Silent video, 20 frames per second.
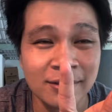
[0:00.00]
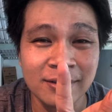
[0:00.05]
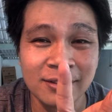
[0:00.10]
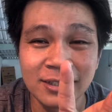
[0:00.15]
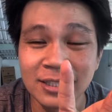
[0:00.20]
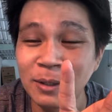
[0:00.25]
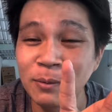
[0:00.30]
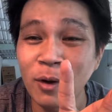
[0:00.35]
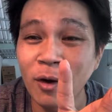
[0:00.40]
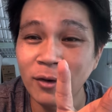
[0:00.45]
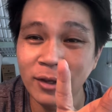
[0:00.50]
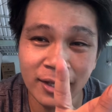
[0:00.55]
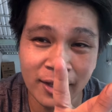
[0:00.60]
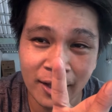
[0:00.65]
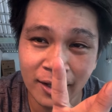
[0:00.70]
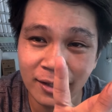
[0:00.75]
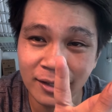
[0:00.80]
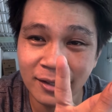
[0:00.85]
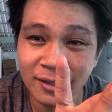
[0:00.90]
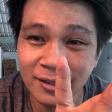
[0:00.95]
chim con chết
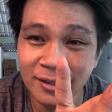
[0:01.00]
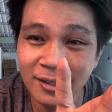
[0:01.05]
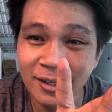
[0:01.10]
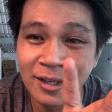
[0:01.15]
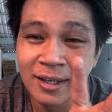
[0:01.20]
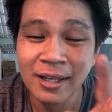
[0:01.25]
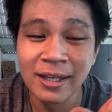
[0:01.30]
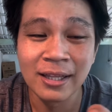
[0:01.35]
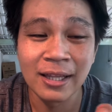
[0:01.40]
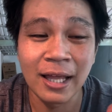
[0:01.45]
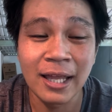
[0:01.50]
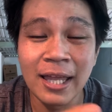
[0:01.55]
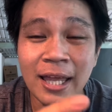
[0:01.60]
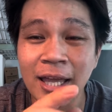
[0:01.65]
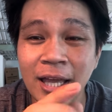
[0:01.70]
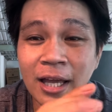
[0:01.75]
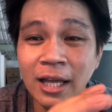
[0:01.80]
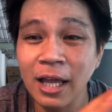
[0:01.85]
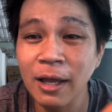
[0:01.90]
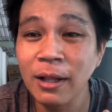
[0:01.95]
hết tại
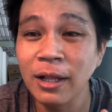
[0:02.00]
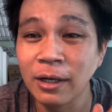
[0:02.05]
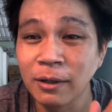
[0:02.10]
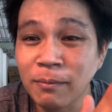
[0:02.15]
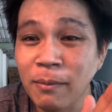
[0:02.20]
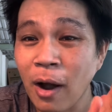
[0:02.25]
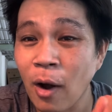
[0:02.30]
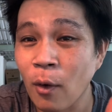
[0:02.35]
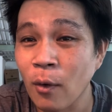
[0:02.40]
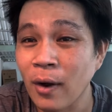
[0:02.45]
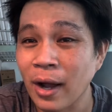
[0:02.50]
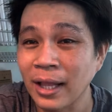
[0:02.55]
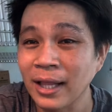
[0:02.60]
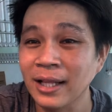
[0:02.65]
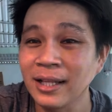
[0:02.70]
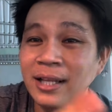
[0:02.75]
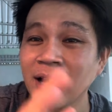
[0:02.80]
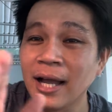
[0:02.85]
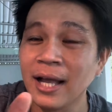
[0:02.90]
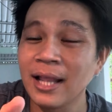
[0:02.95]
vì cái lượng màu của ảnh
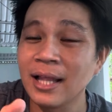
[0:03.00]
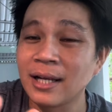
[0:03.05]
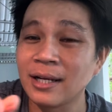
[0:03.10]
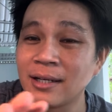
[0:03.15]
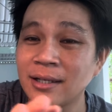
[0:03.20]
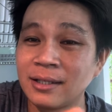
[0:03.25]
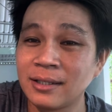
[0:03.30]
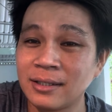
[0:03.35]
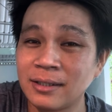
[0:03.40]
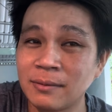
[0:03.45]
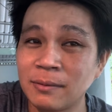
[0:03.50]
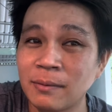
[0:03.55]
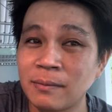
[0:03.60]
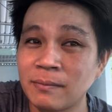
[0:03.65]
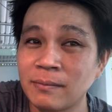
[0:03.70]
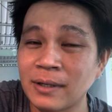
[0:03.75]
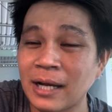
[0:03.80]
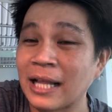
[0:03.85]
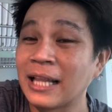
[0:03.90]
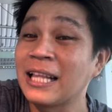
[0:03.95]
ảnh nghĩ là ờ ừ,
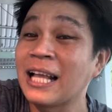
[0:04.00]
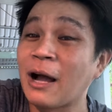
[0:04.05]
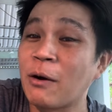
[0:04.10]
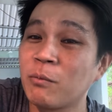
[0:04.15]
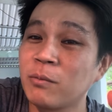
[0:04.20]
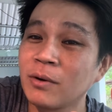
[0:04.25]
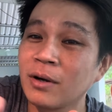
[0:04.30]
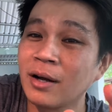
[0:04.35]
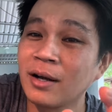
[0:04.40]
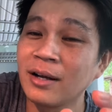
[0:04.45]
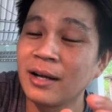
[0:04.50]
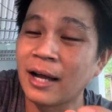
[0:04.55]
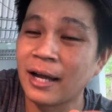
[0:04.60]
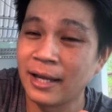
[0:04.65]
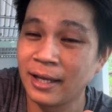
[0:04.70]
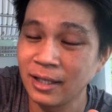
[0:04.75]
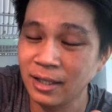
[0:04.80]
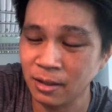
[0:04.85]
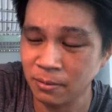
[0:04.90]
ảnh không có nghĩ